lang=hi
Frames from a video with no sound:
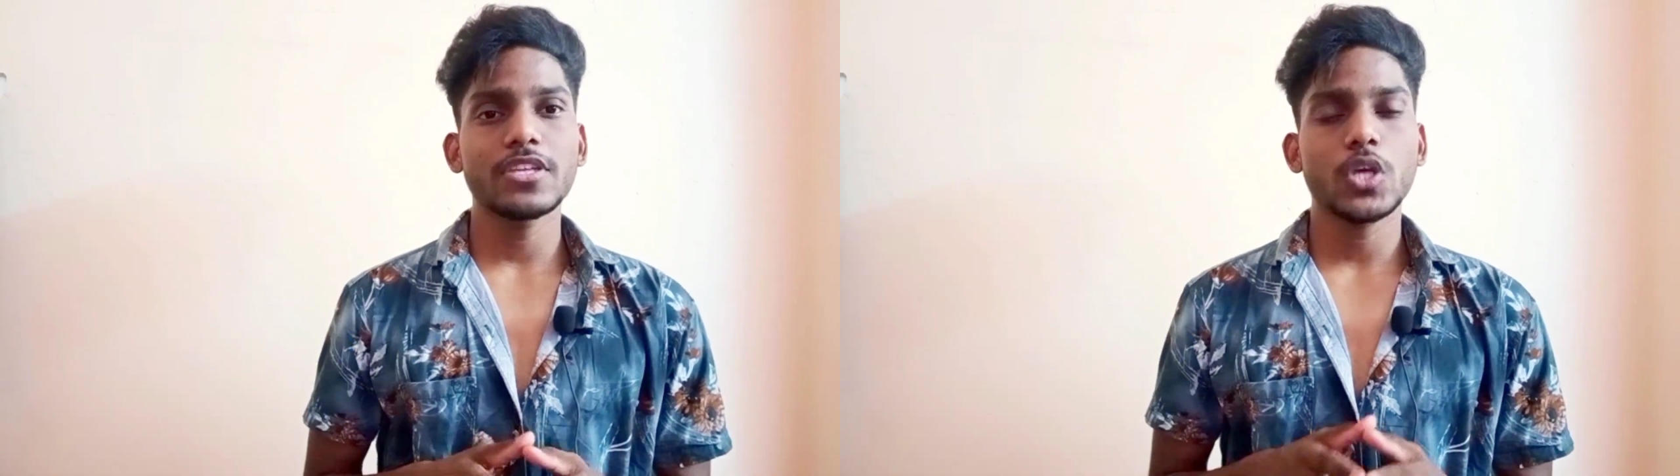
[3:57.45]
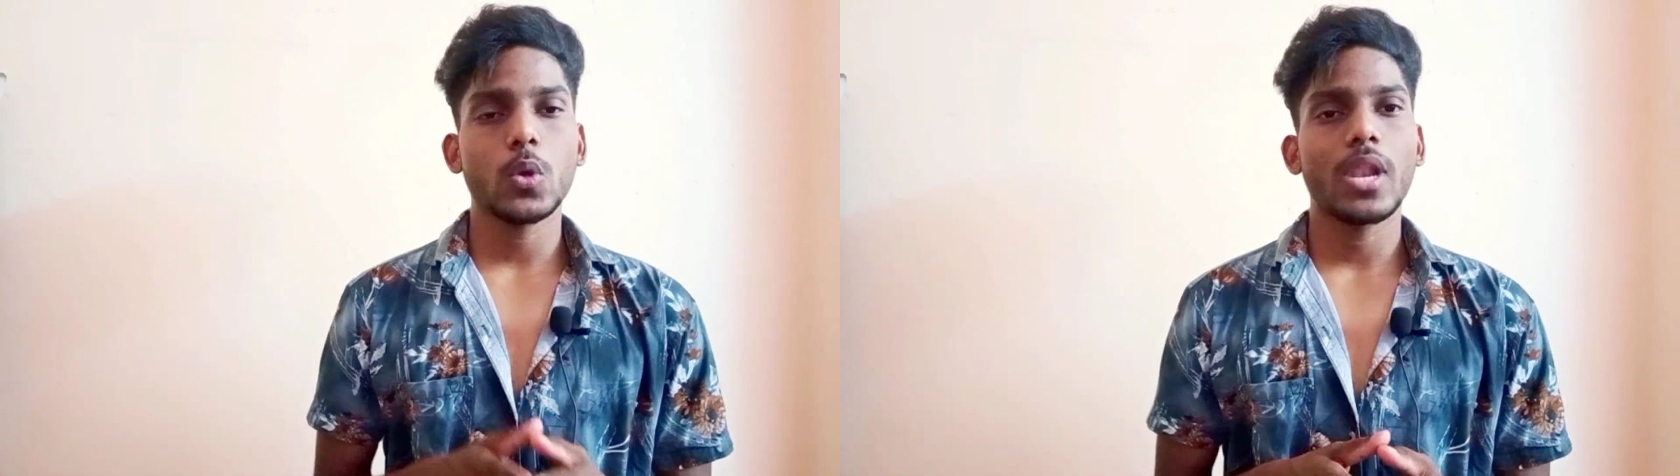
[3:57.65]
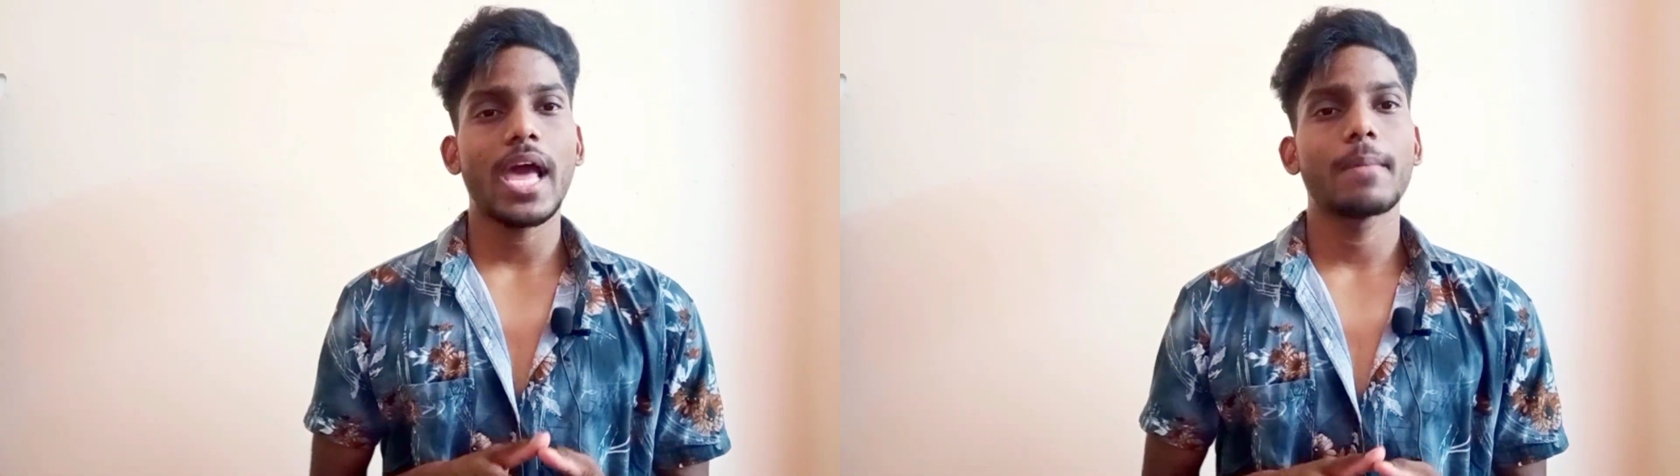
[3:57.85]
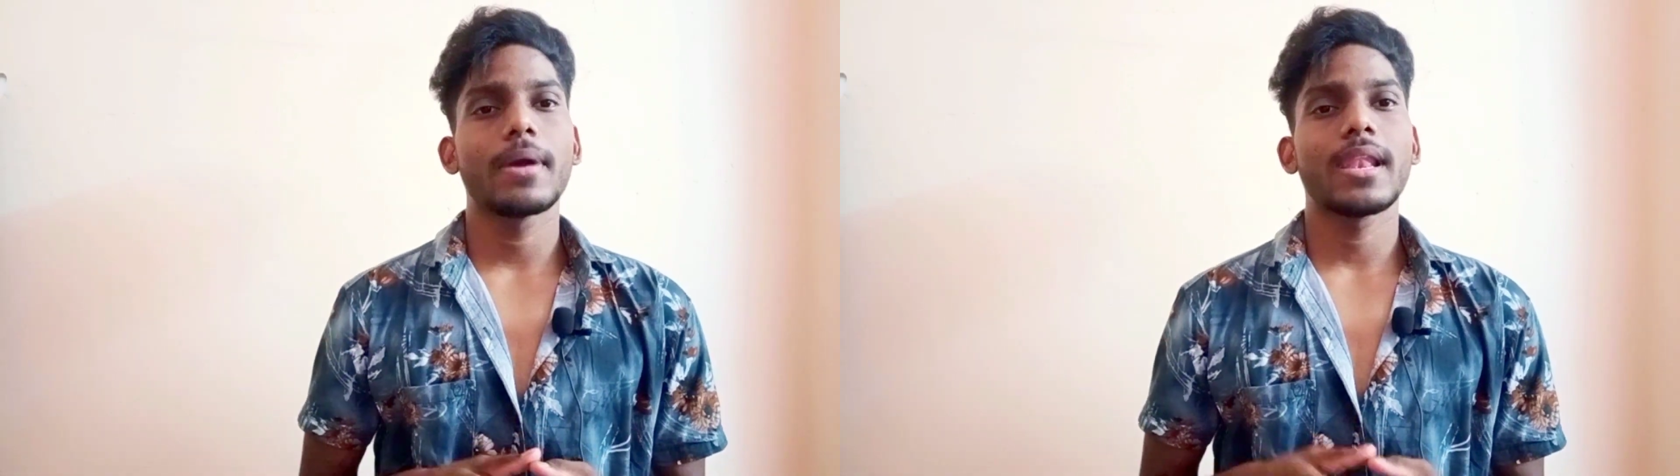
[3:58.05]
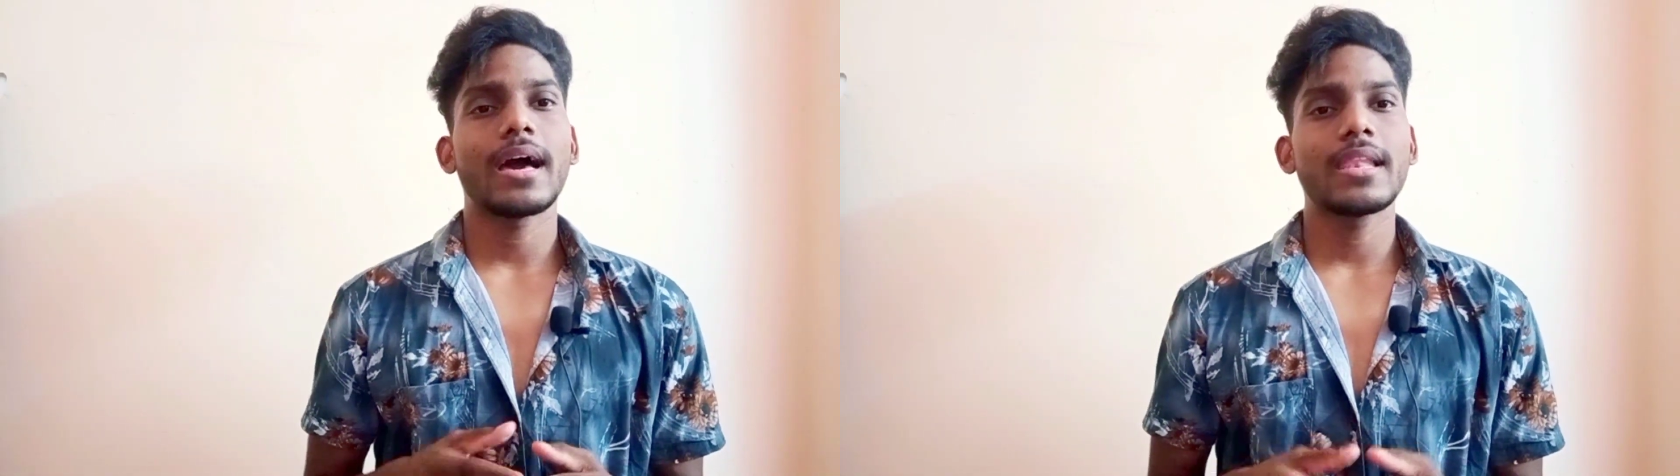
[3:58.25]
अच्छा कोलैब
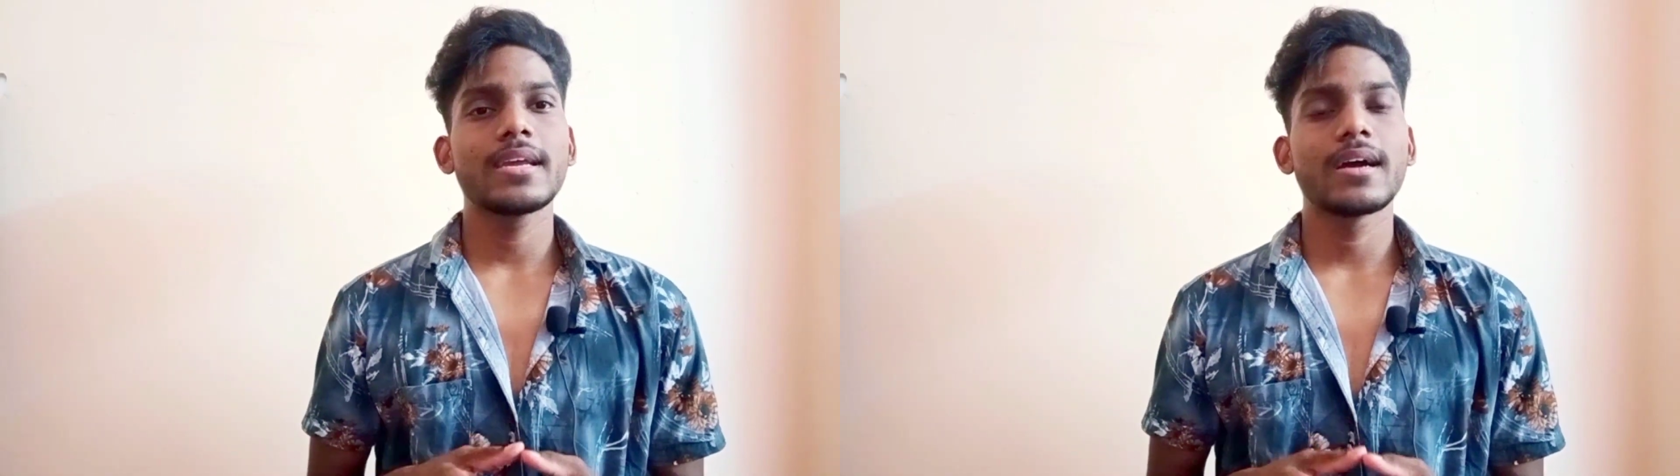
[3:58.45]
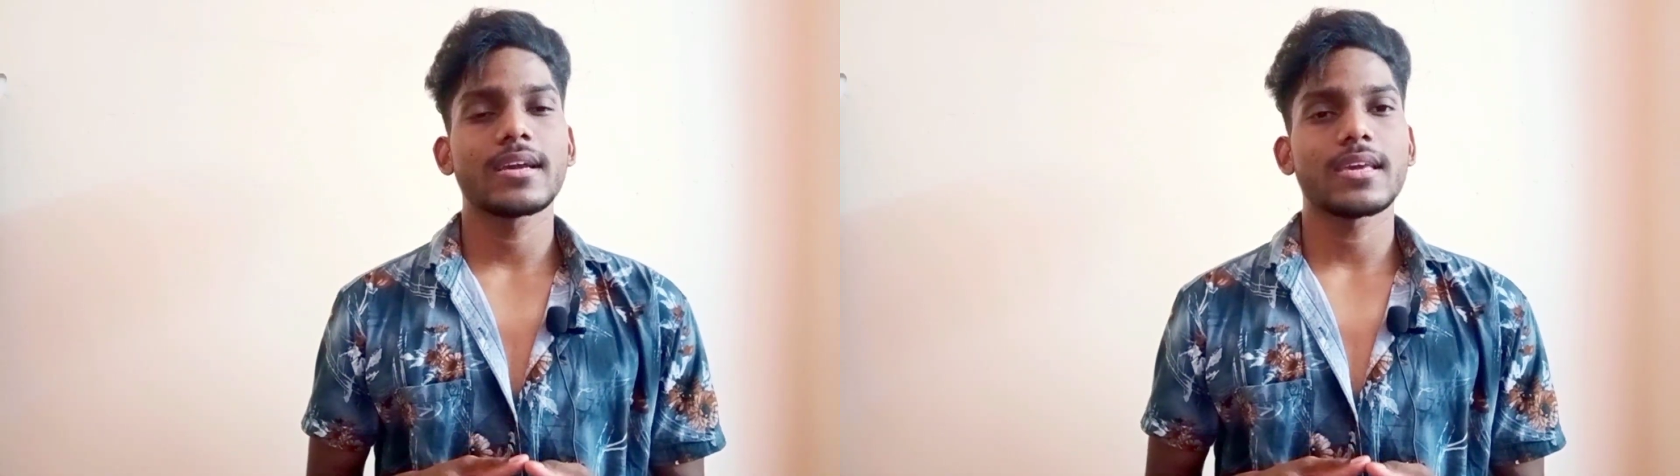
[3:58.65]
है ला लीगा